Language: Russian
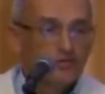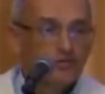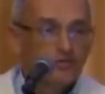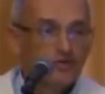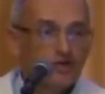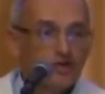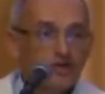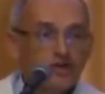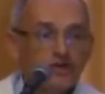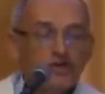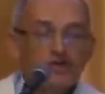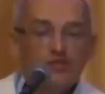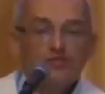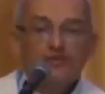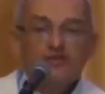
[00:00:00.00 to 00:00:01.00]
Мужчина,
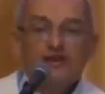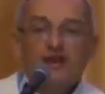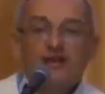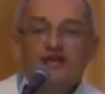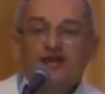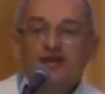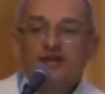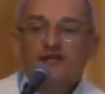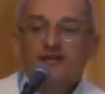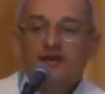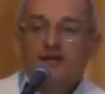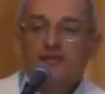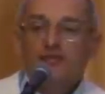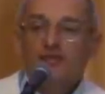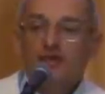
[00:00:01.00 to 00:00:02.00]
чтобы стал
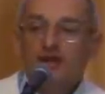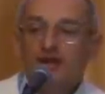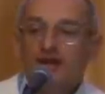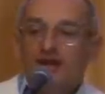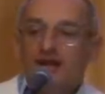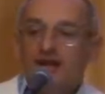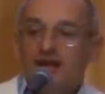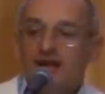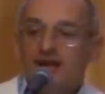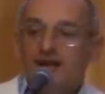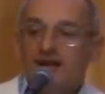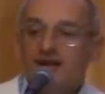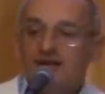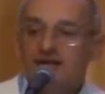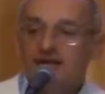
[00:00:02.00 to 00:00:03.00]
человеком, его надо гонять,
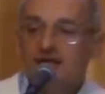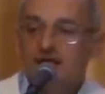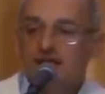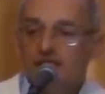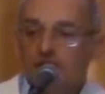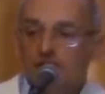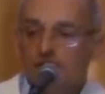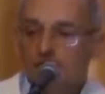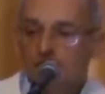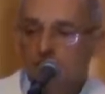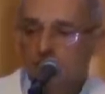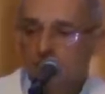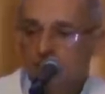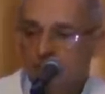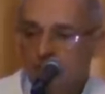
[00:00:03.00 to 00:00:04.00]
как сидорову
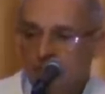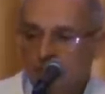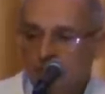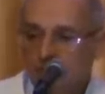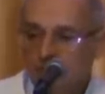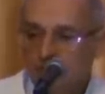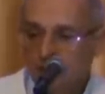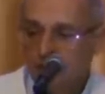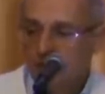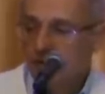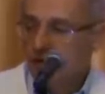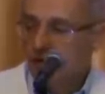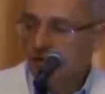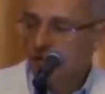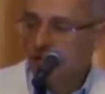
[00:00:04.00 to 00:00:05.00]
козу. Знаете,
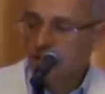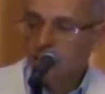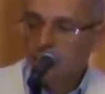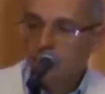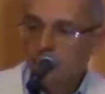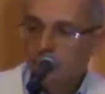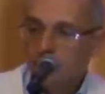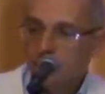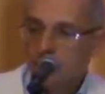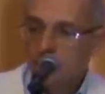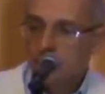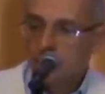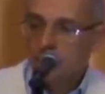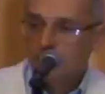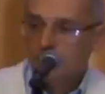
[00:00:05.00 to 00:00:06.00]
как сидорову козу
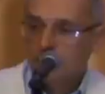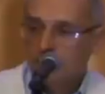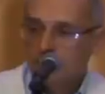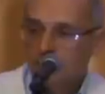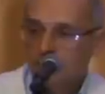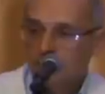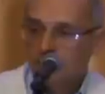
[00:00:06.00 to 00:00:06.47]
гоняют?